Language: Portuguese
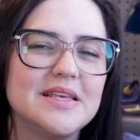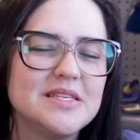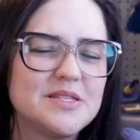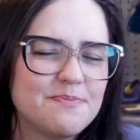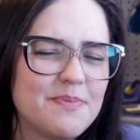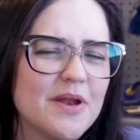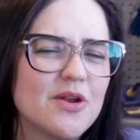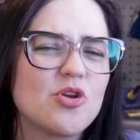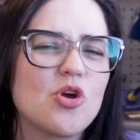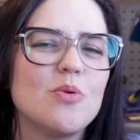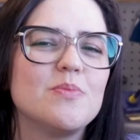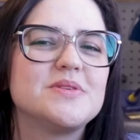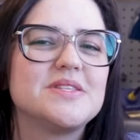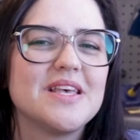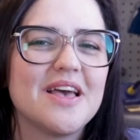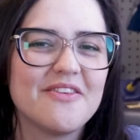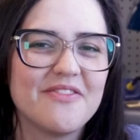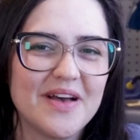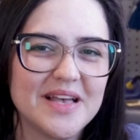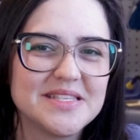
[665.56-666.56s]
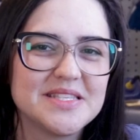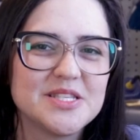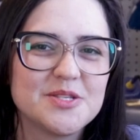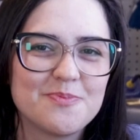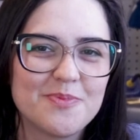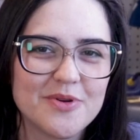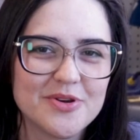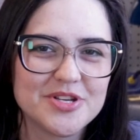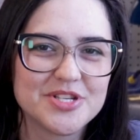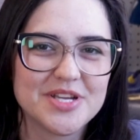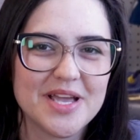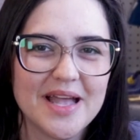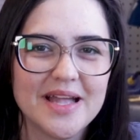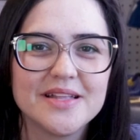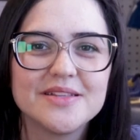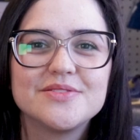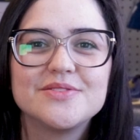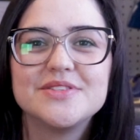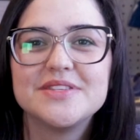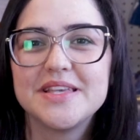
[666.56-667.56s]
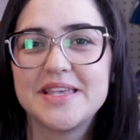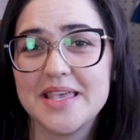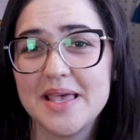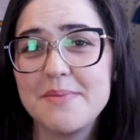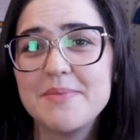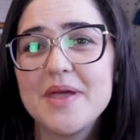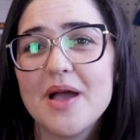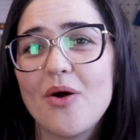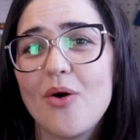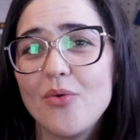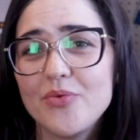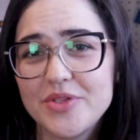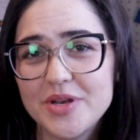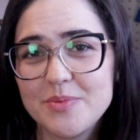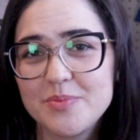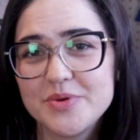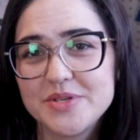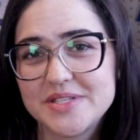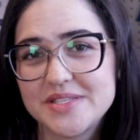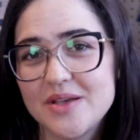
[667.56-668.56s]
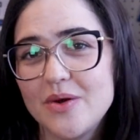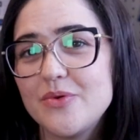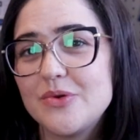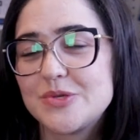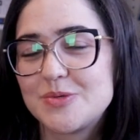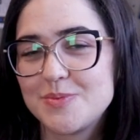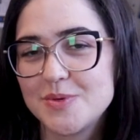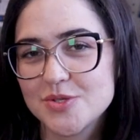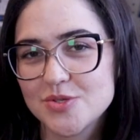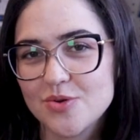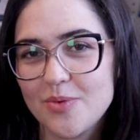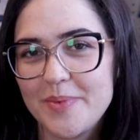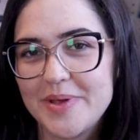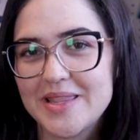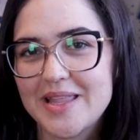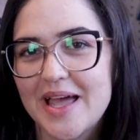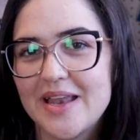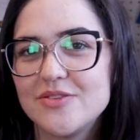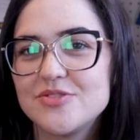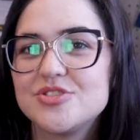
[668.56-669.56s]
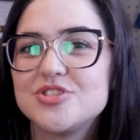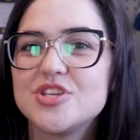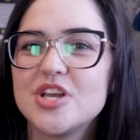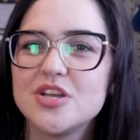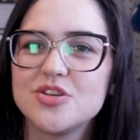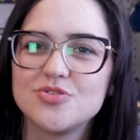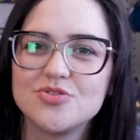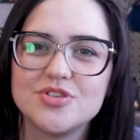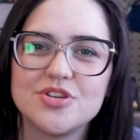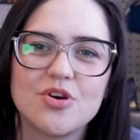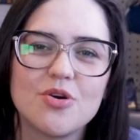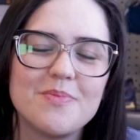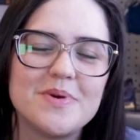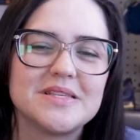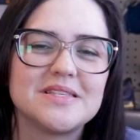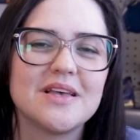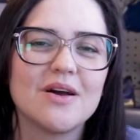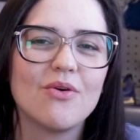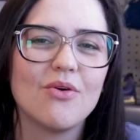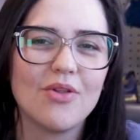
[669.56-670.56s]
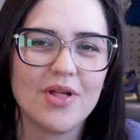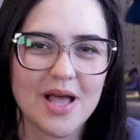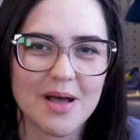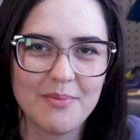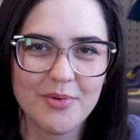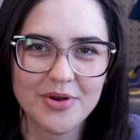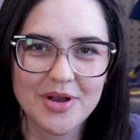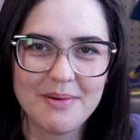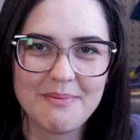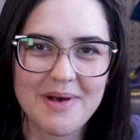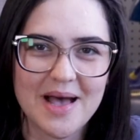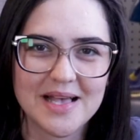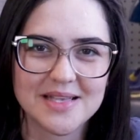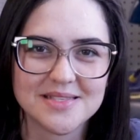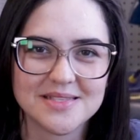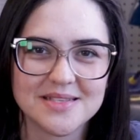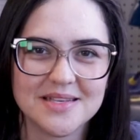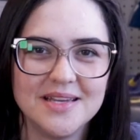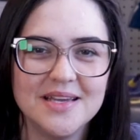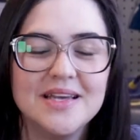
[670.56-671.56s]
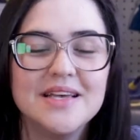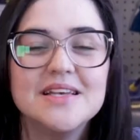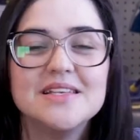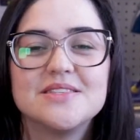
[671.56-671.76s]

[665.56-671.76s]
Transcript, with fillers: Espero que observar esses projetos e que a minha contribuição e os meus comentários te ajude a começar a colocar a mão na massa.